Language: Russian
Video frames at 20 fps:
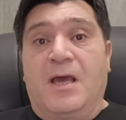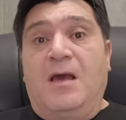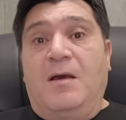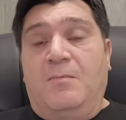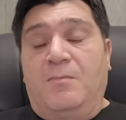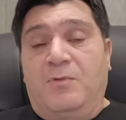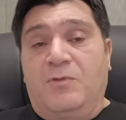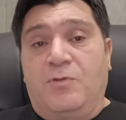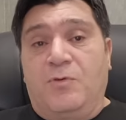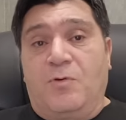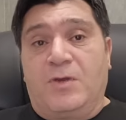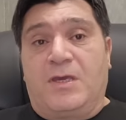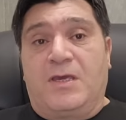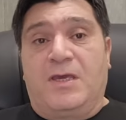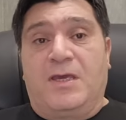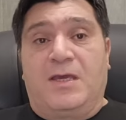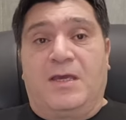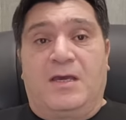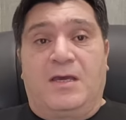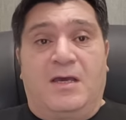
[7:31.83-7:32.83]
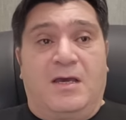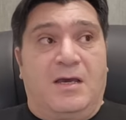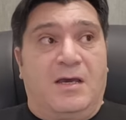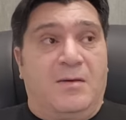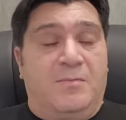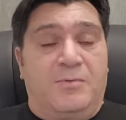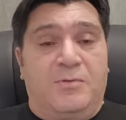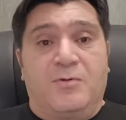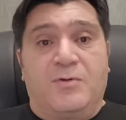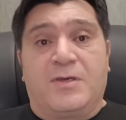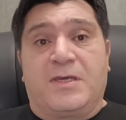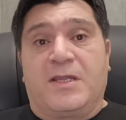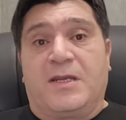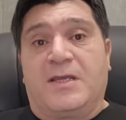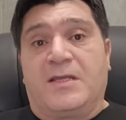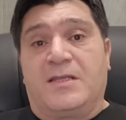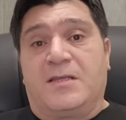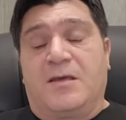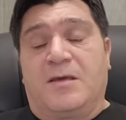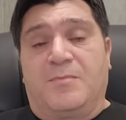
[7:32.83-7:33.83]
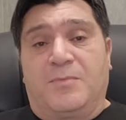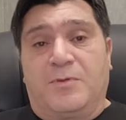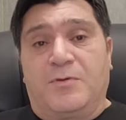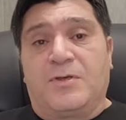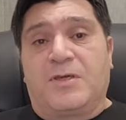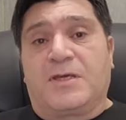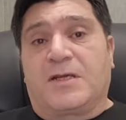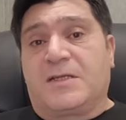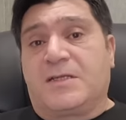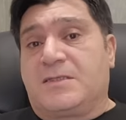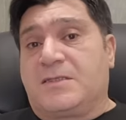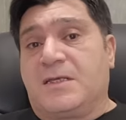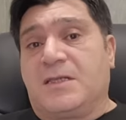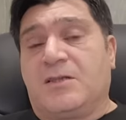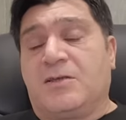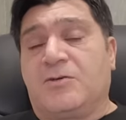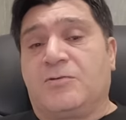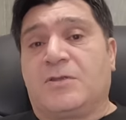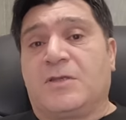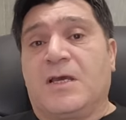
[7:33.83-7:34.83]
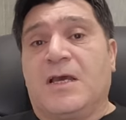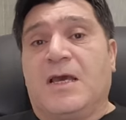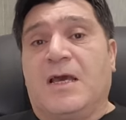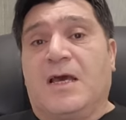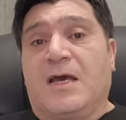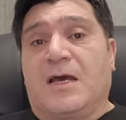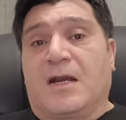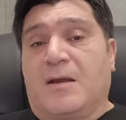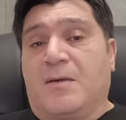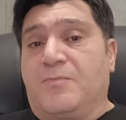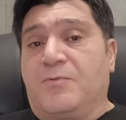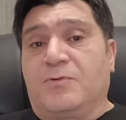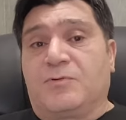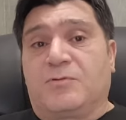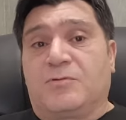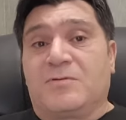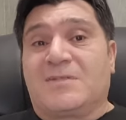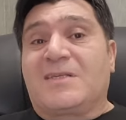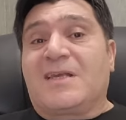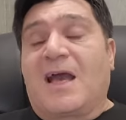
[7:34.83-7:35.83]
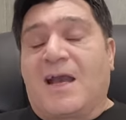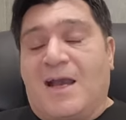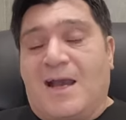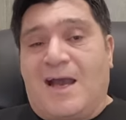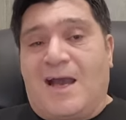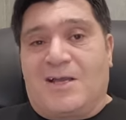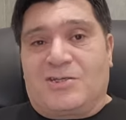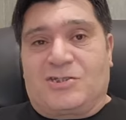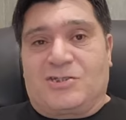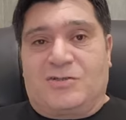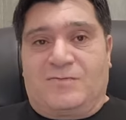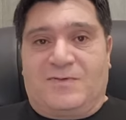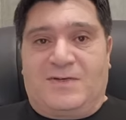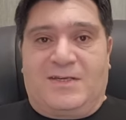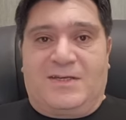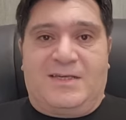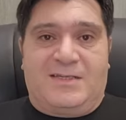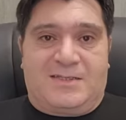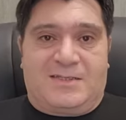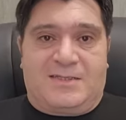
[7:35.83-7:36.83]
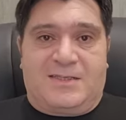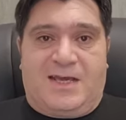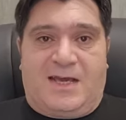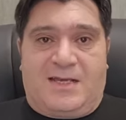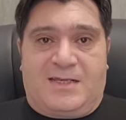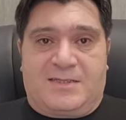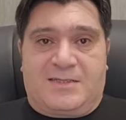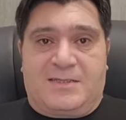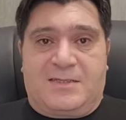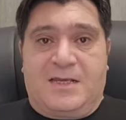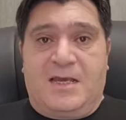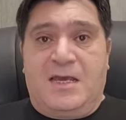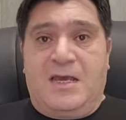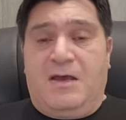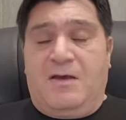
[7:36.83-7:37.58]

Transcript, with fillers: Многие а, блогеры, э, блогеры делают работу за каждого из нас.